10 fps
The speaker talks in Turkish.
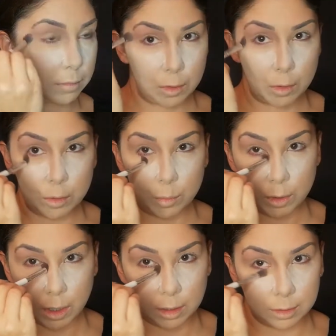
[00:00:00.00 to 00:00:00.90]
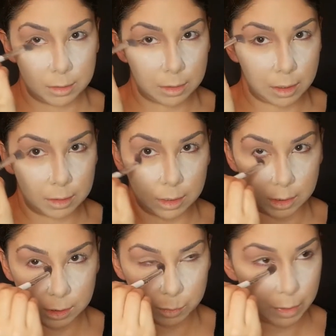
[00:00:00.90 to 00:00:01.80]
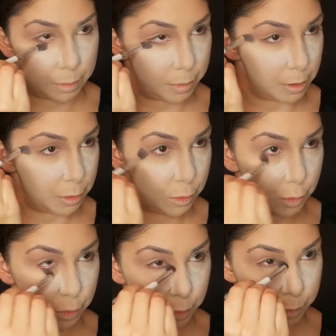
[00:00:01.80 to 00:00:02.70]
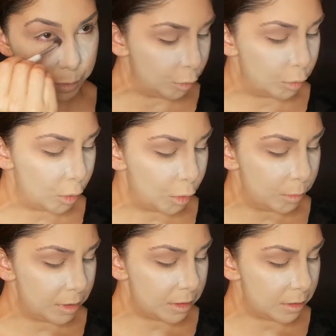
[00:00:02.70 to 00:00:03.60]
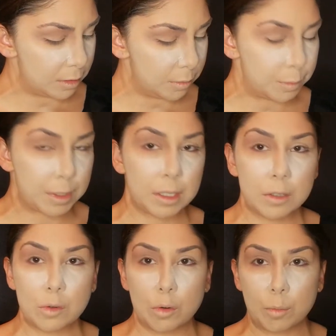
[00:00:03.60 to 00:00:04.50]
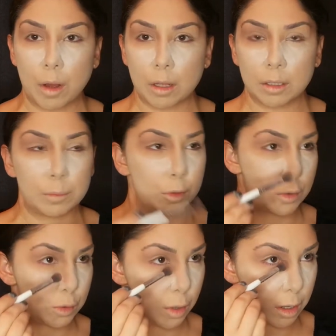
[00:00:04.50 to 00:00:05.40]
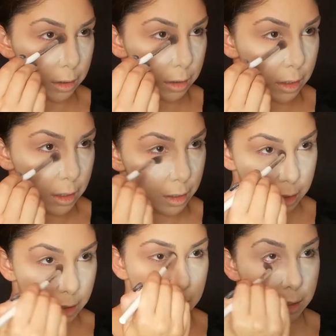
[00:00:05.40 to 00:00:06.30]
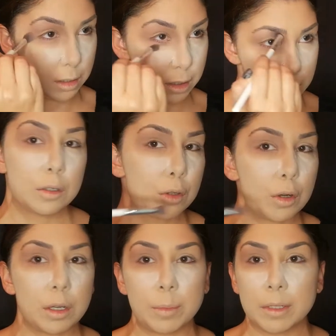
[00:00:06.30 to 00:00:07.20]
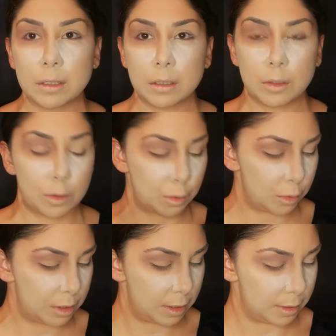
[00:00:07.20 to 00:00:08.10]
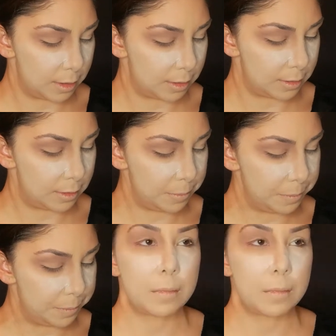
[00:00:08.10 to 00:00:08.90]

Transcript: Gözümün altından da geçmeye başlıyorum. Pudra olması beni çok bağlamıyor şu anda. Şöyle bir görüntü elde ettim.